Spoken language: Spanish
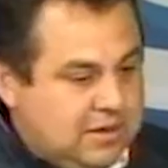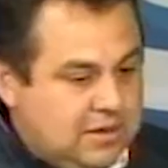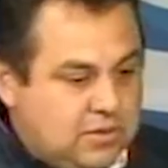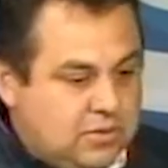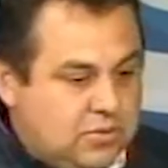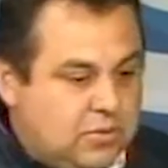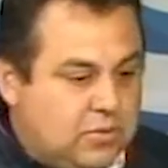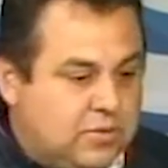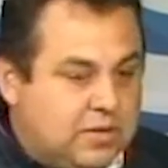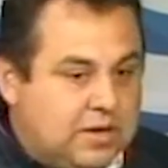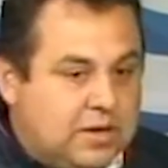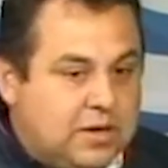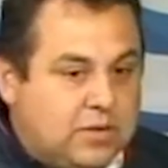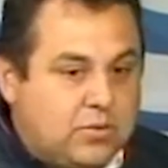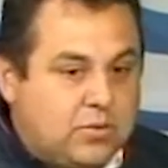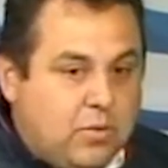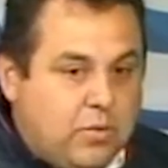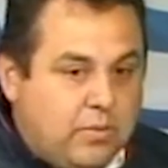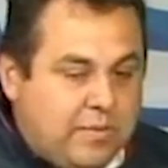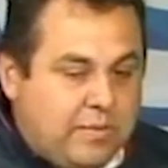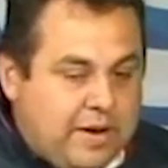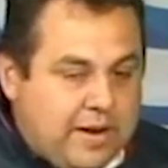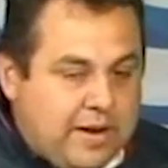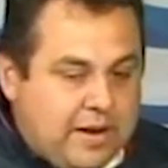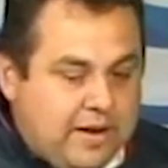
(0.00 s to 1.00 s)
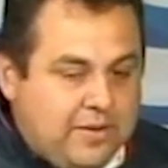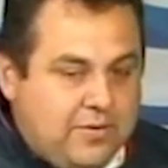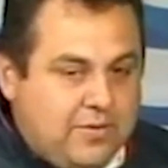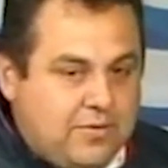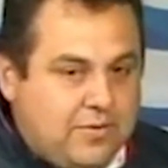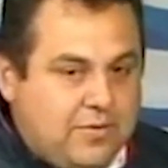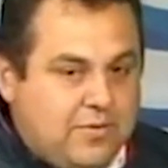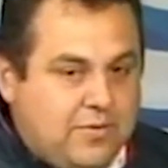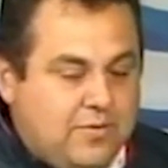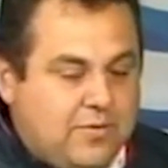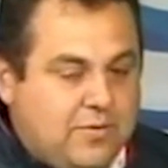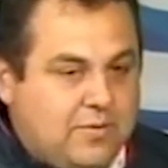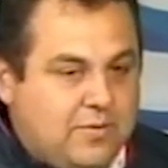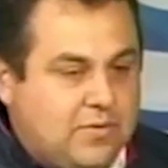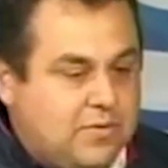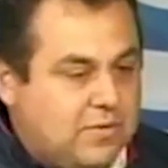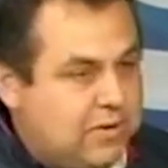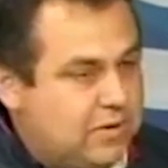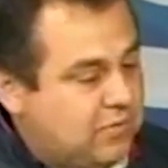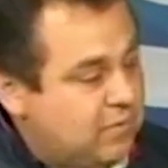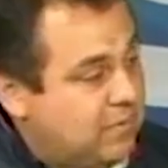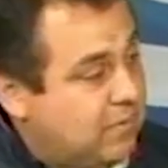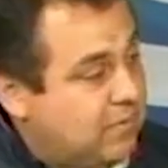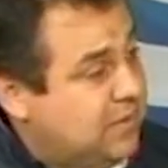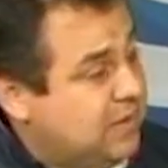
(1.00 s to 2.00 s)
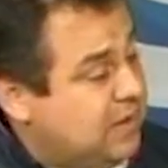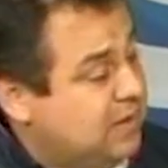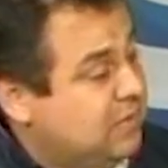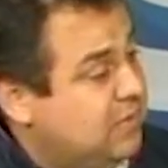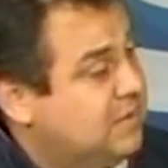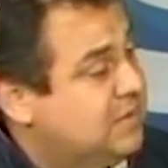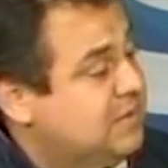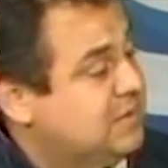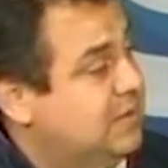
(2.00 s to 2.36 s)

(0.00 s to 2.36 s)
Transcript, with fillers: con el convenio, con el convenio